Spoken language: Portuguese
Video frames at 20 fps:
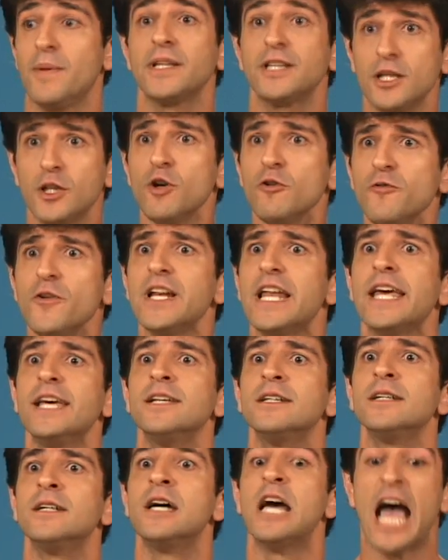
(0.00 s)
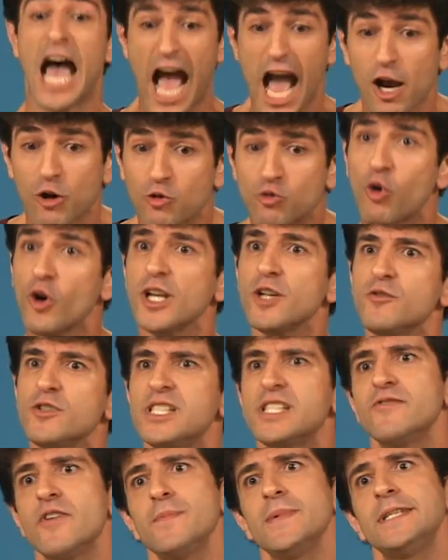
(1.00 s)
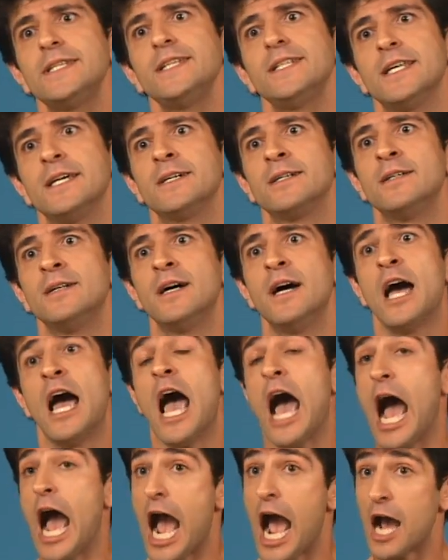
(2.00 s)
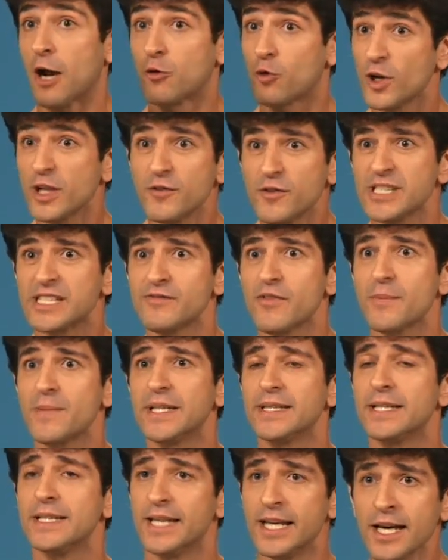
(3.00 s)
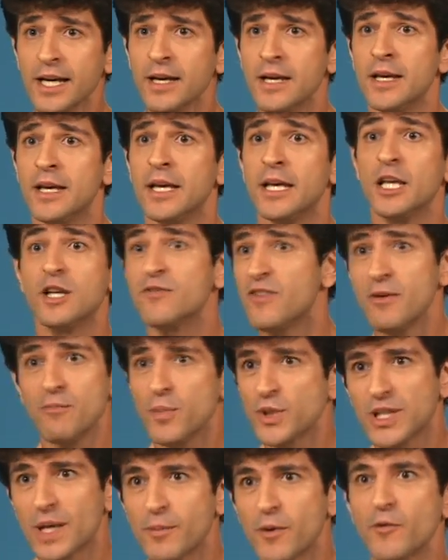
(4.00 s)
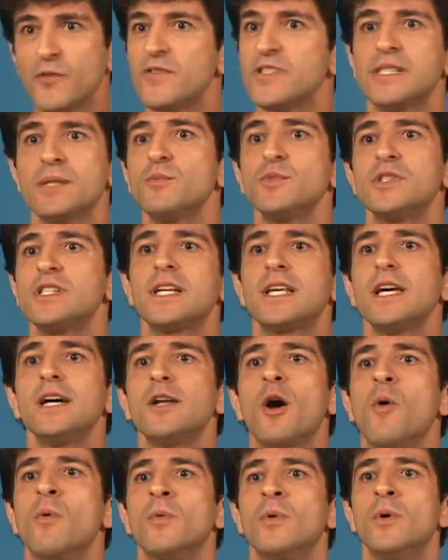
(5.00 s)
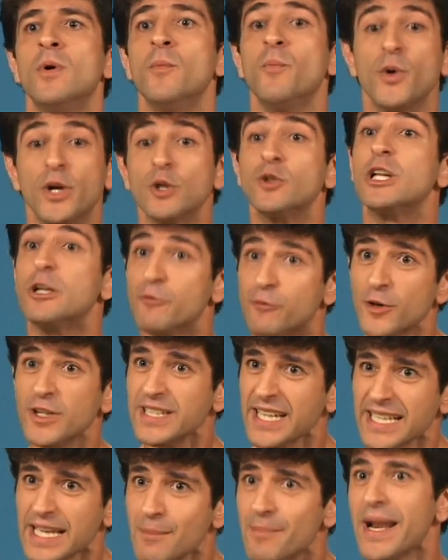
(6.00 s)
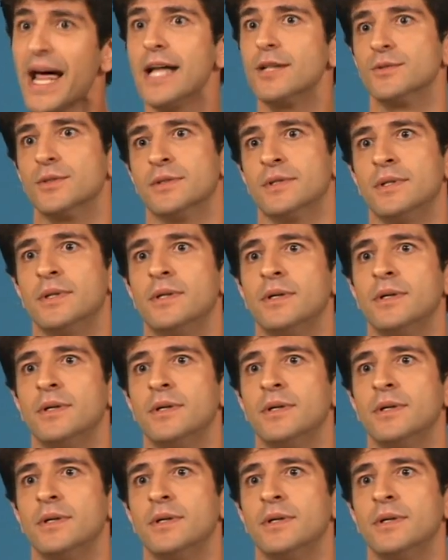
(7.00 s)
me atendeu, eu falei: agora você vai me atender. Agora você vai me atender e não vai me botar pra ouvir essa musiquinha, não. Porque o telefone tá quebrado.